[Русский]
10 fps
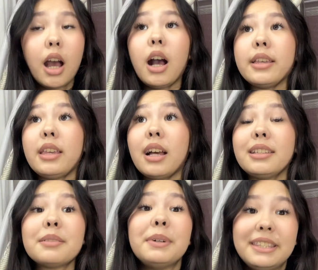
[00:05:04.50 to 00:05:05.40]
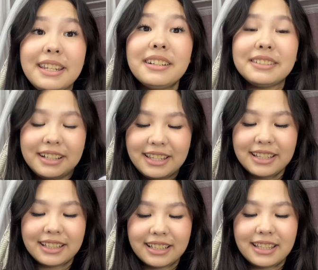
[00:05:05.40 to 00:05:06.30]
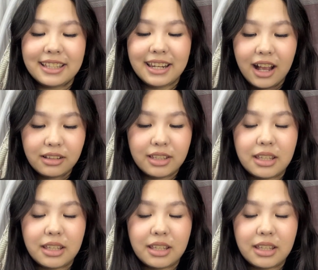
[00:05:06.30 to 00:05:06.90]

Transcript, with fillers: я досмотрела наконец-то этот сериал.